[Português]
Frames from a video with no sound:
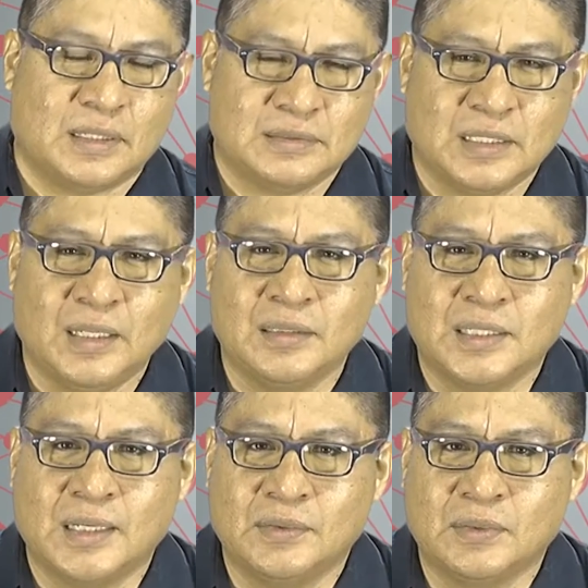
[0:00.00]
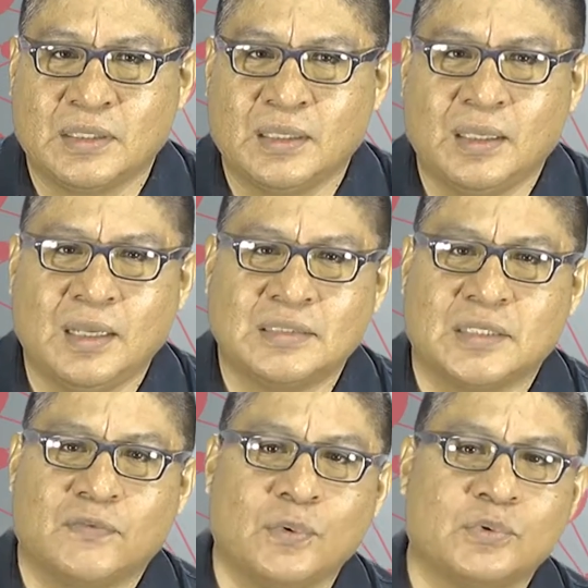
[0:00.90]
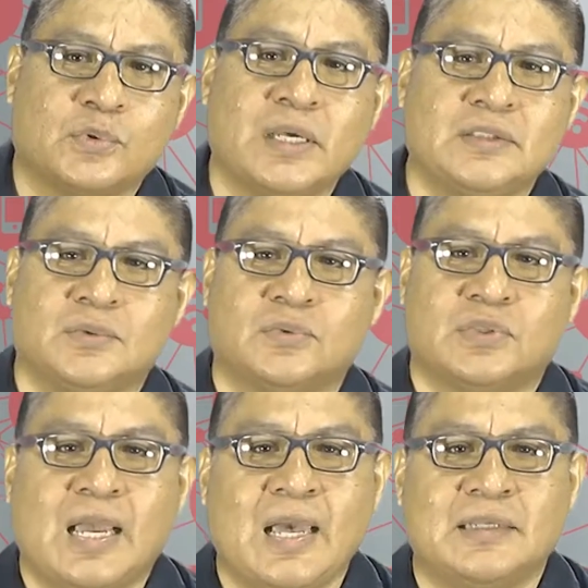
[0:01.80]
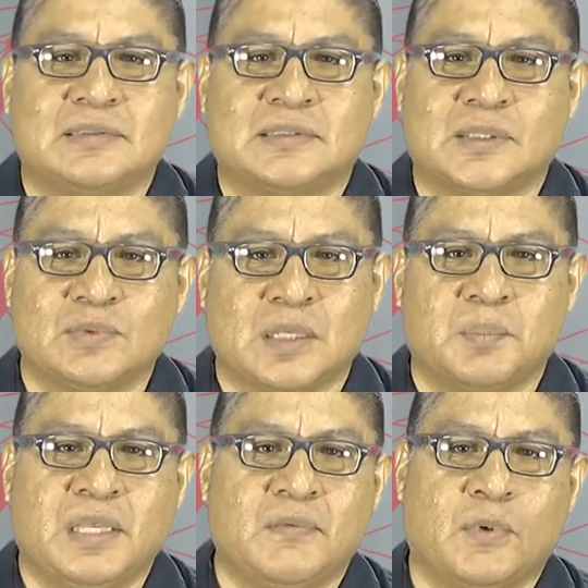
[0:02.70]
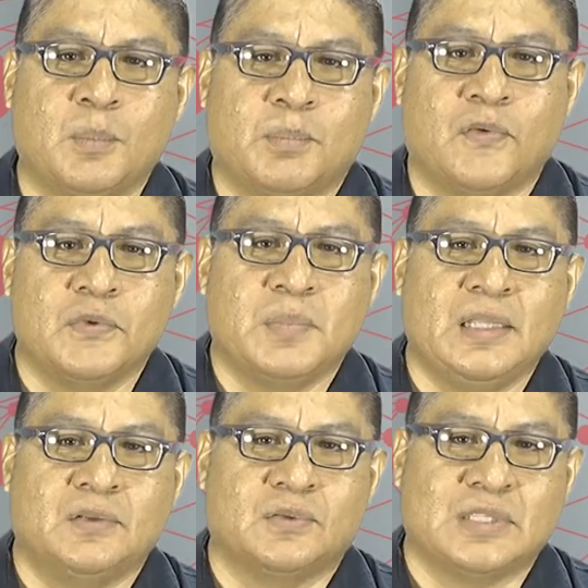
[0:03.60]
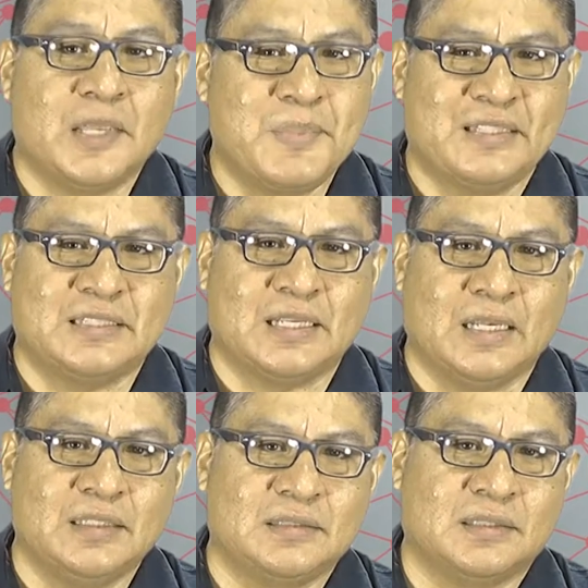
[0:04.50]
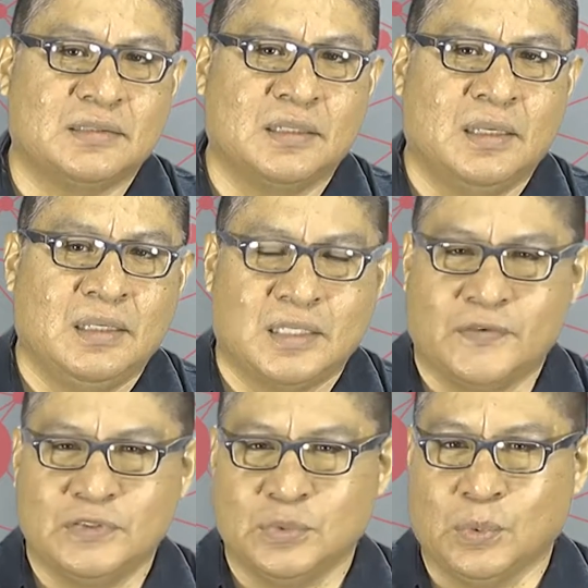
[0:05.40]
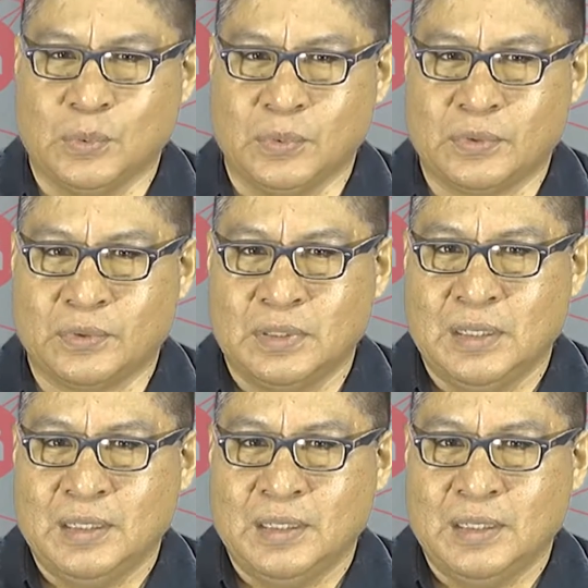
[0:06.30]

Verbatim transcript: salientando que as revoluções industriais são também movimentos empresarialistas que visam o lucro